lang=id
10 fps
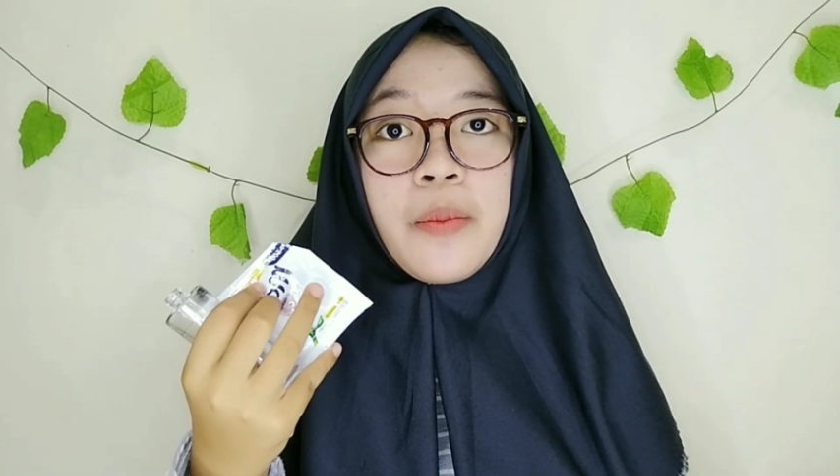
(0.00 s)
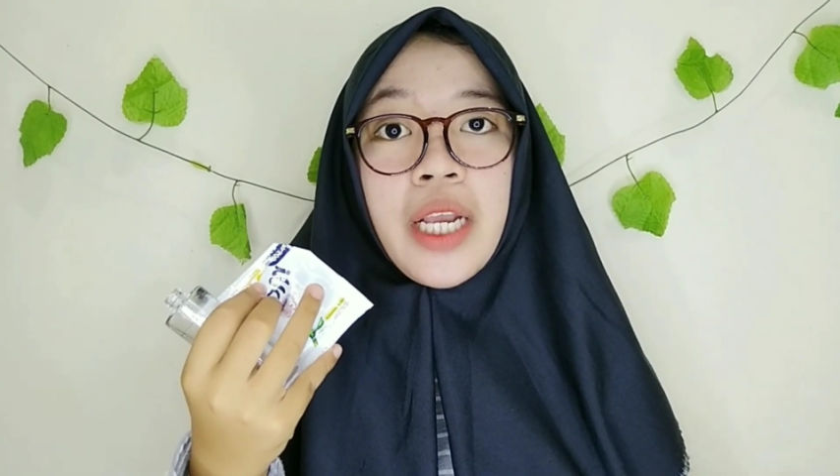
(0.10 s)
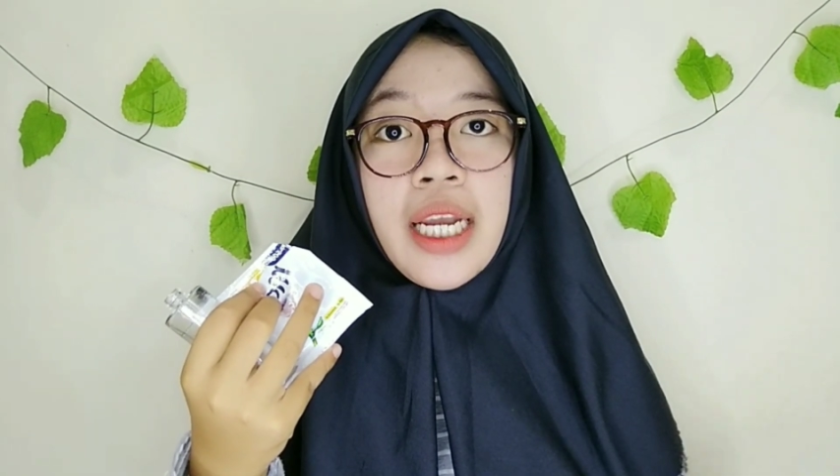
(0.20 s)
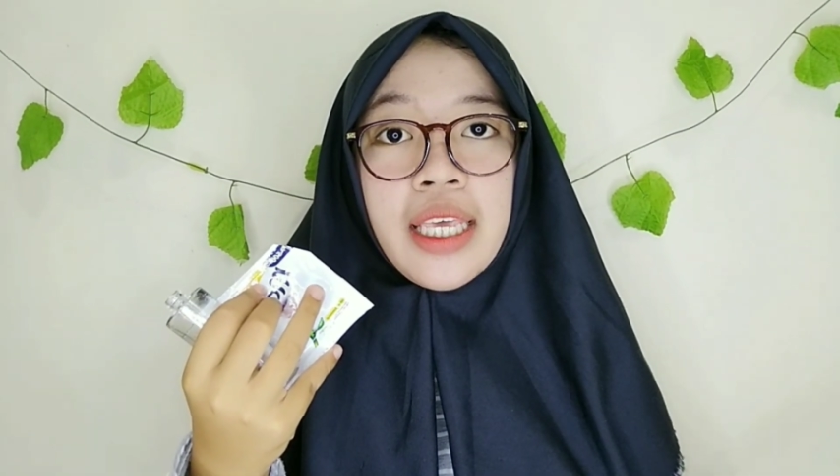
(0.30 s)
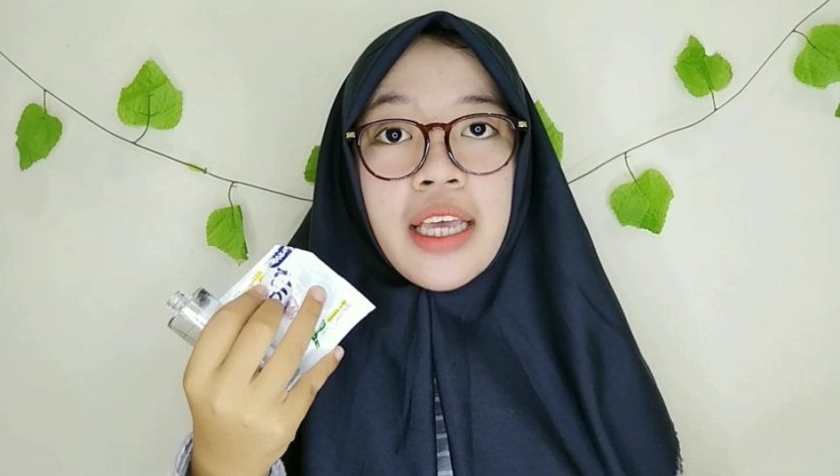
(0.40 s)

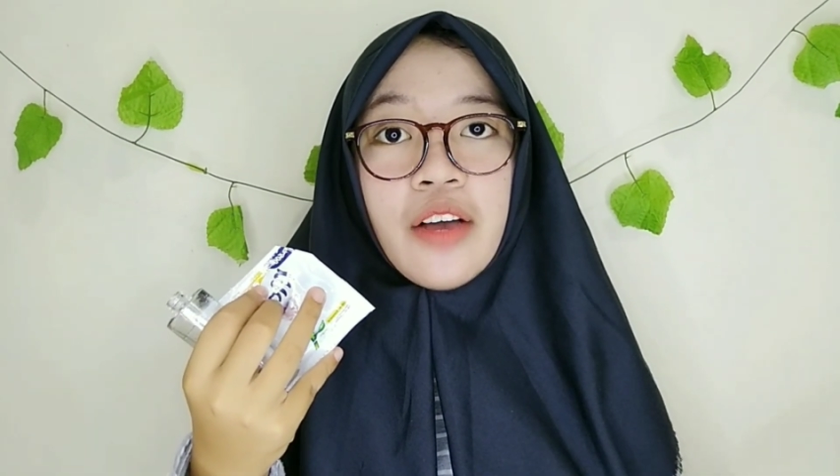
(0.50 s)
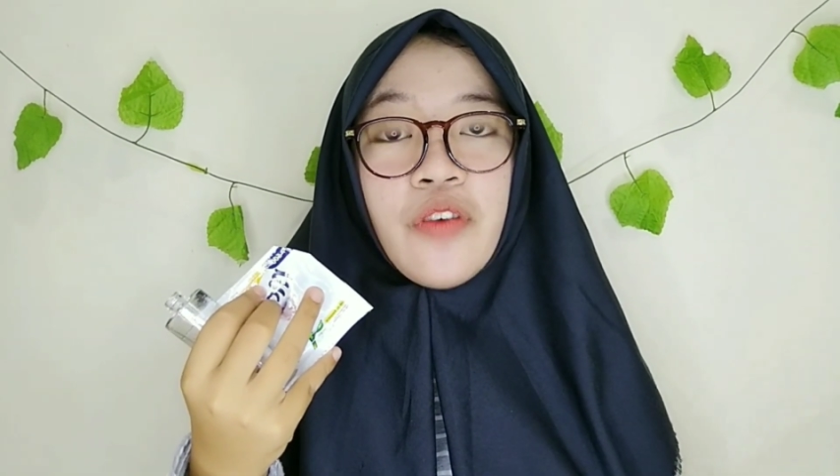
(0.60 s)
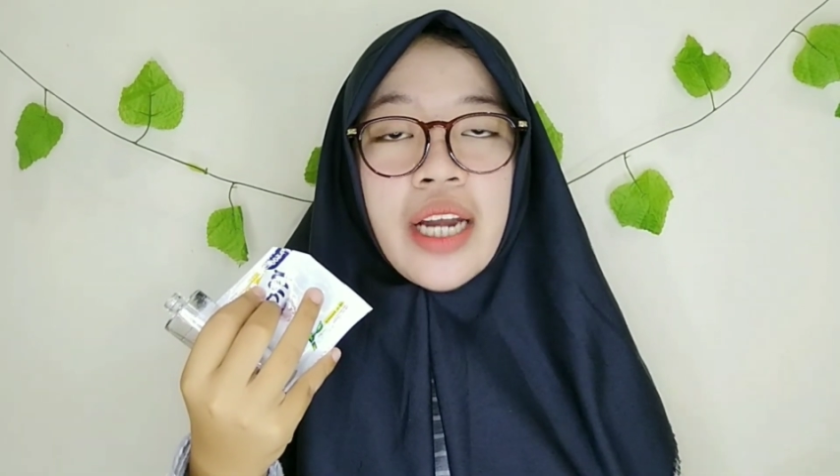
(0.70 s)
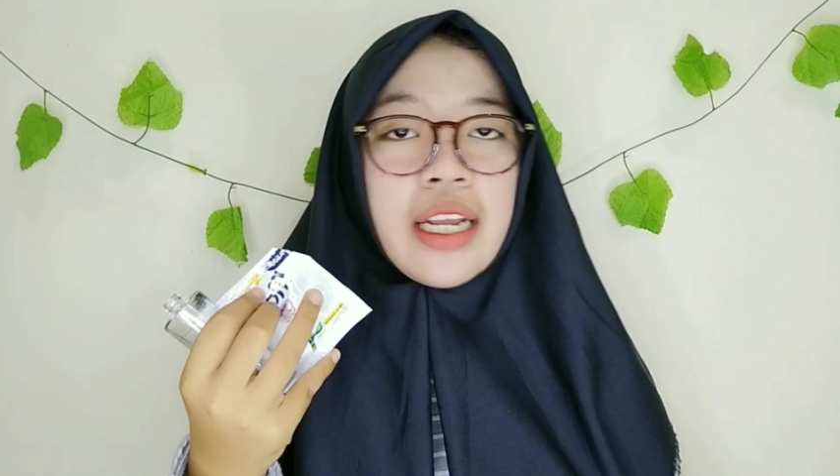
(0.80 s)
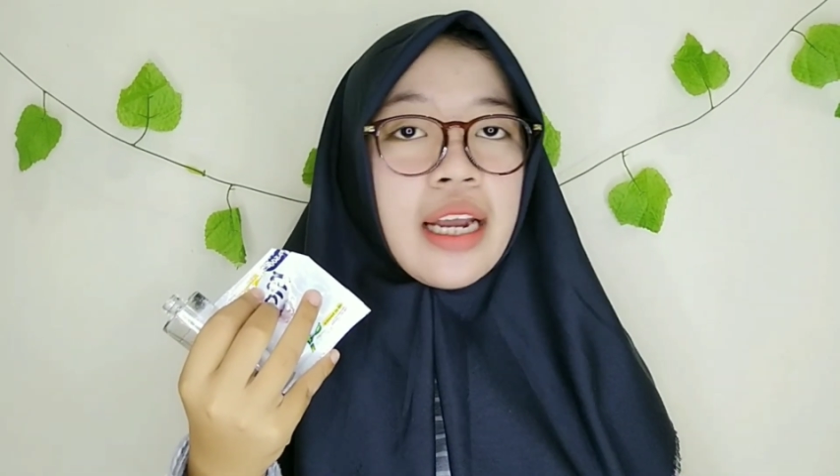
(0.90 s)
pilih yang
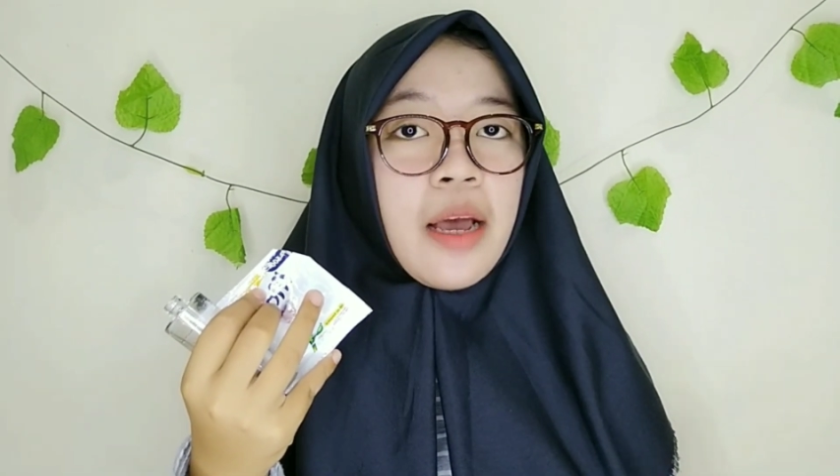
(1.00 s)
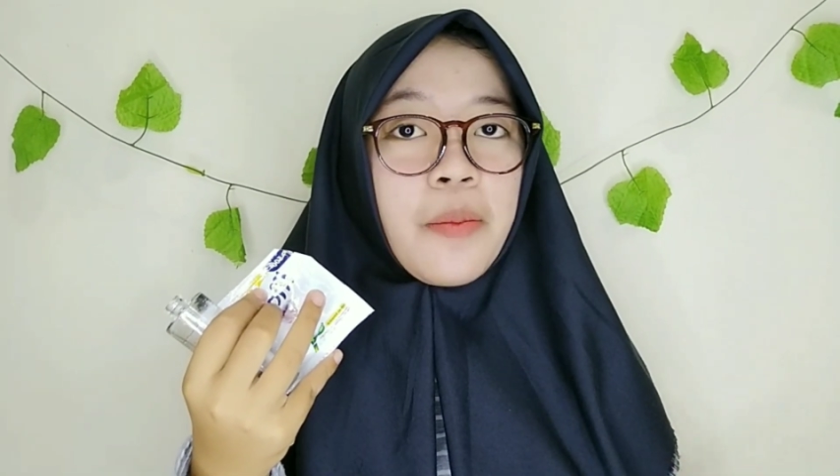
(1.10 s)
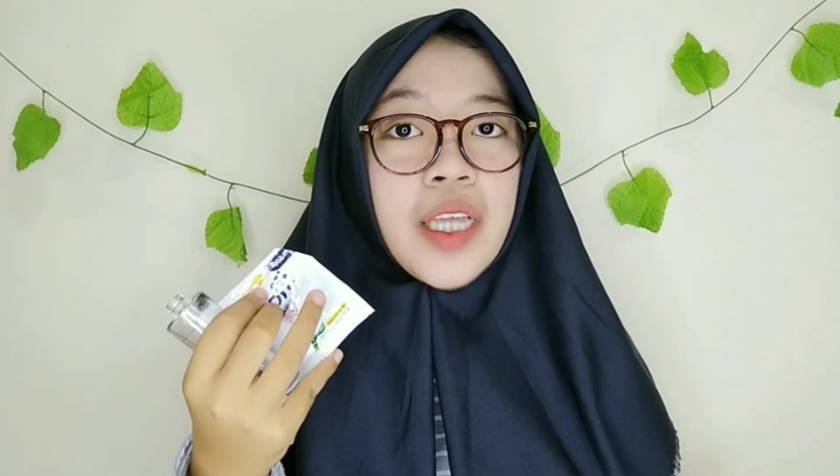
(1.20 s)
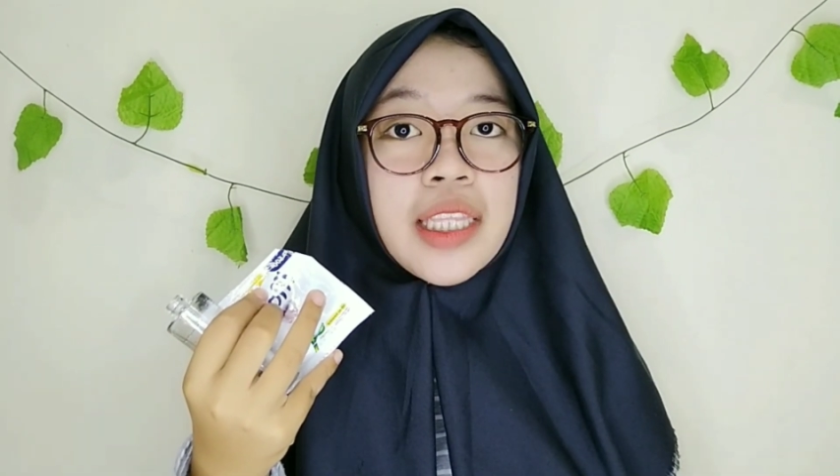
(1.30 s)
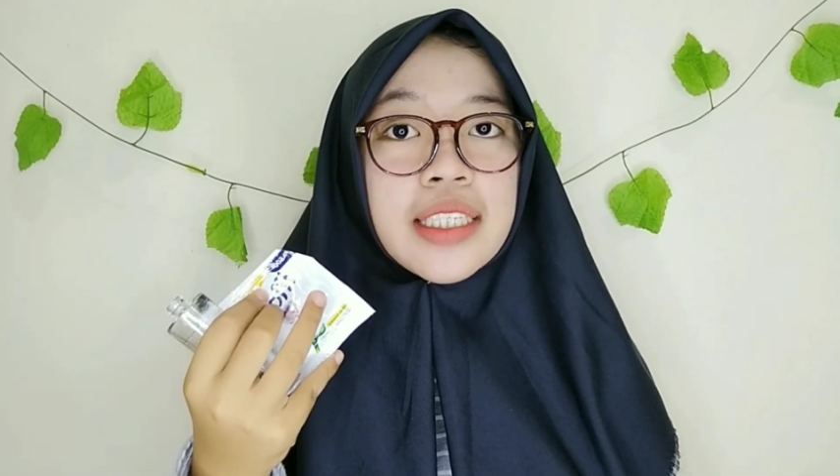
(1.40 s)
varian
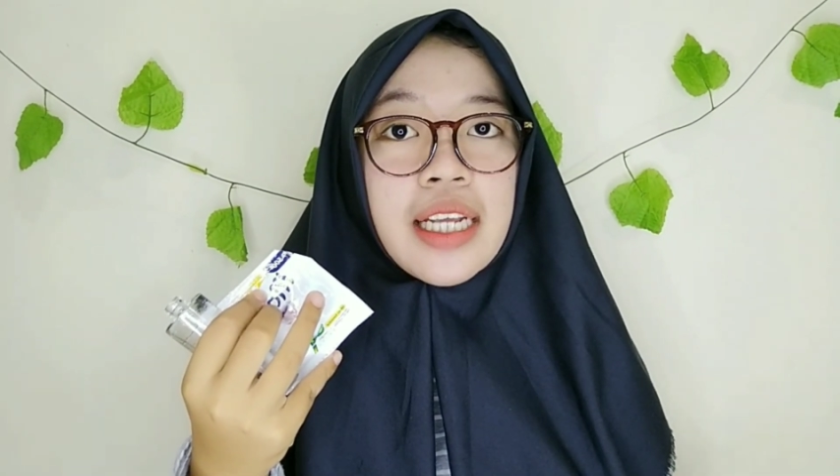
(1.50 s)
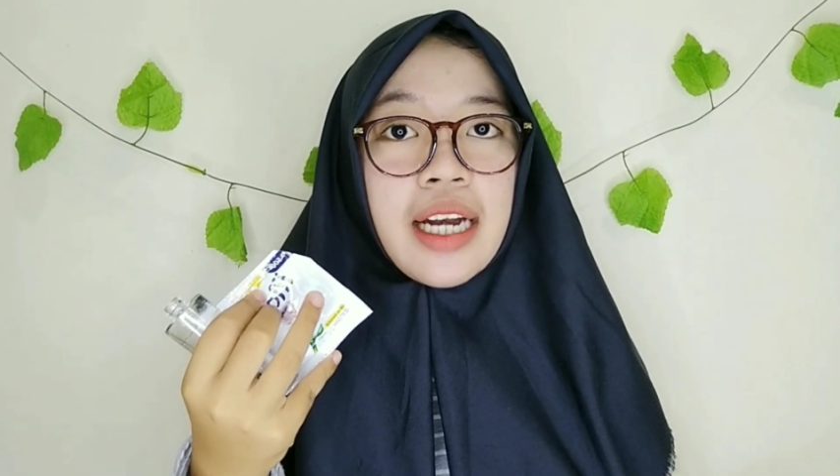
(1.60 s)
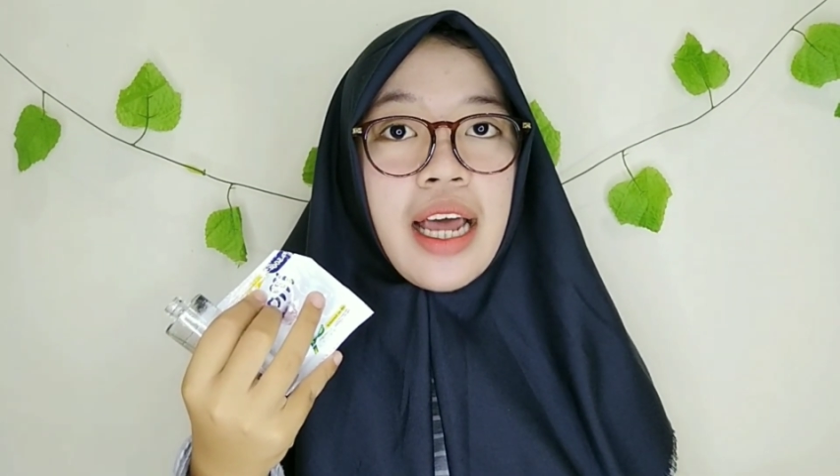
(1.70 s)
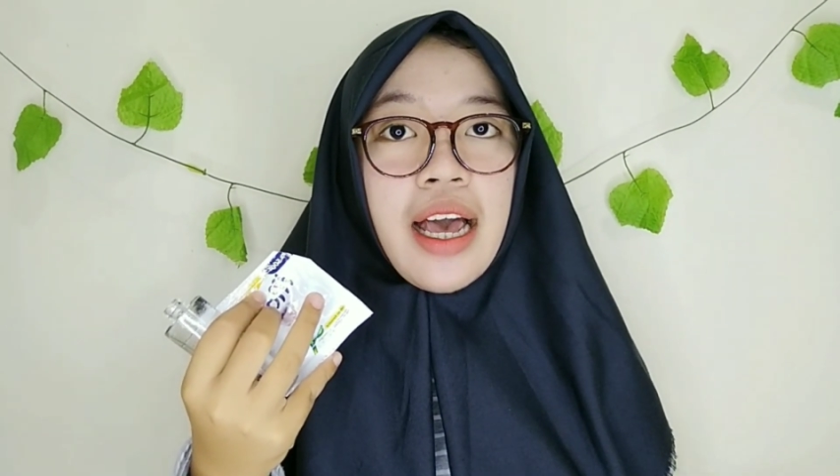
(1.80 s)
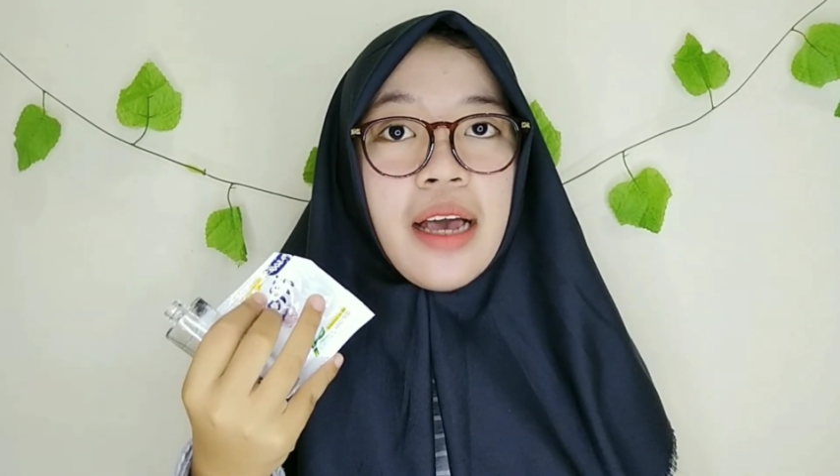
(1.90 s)
apa
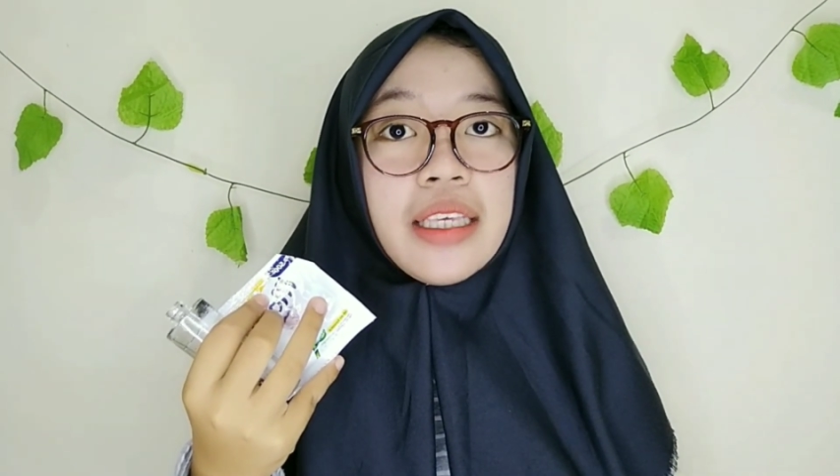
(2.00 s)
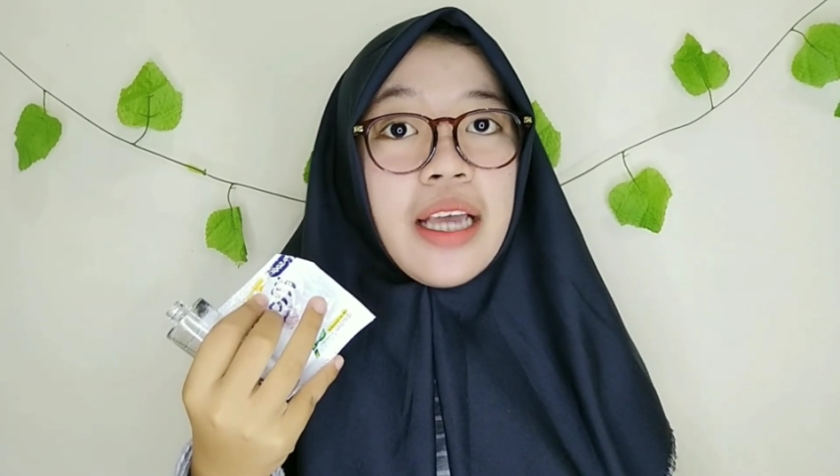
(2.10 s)
terserah